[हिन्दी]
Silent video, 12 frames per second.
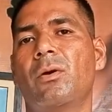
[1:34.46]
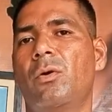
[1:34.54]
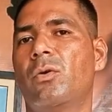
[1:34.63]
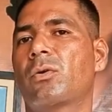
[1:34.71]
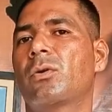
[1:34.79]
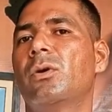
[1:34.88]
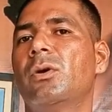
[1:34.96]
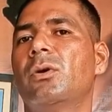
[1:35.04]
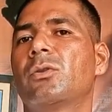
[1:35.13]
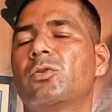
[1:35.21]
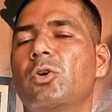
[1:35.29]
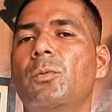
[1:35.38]
और
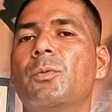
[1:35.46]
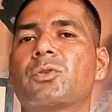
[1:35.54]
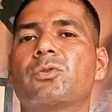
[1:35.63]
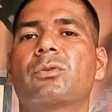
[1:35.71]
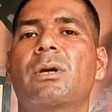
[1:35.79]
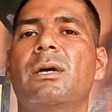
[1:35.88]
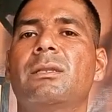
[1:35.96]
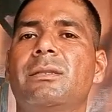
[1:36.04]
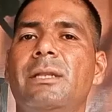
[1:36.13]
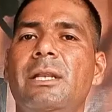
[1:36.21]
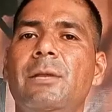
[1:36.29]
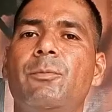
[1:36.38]
दो बच्चों का
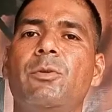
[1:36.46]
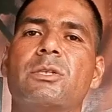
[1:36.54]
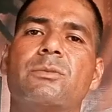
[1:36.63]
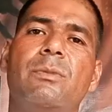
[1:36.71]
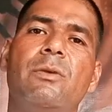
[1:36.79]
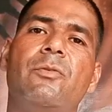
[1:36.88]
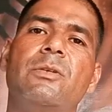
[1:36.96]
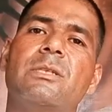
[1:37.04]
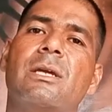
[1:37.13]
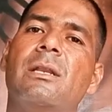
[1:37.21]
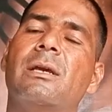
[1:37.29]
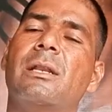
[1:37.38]
दिल्ली पुलिस में
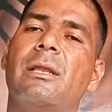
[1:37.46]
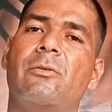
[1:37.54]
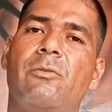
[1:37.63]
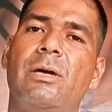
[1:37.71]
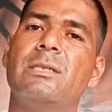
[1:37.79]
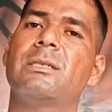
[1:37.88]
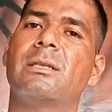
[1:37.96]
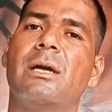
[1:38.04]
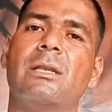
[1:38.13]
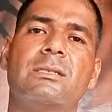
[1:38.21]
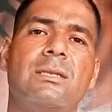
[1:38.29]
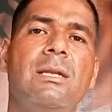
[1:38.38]
फिजिकल क्लियर हुआ है जिनका
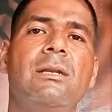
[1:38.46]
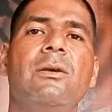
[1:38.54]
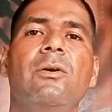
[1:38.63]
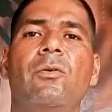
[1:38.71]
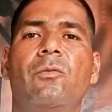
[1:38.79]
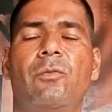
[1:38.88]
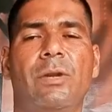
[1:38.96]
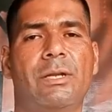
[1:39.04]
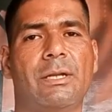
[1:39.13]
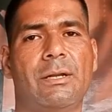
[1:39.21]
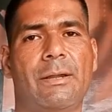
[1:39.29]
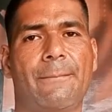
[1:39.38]
रिजल्ट
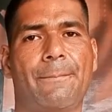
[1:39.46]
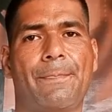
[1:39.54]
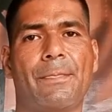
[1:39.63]
वेटेड है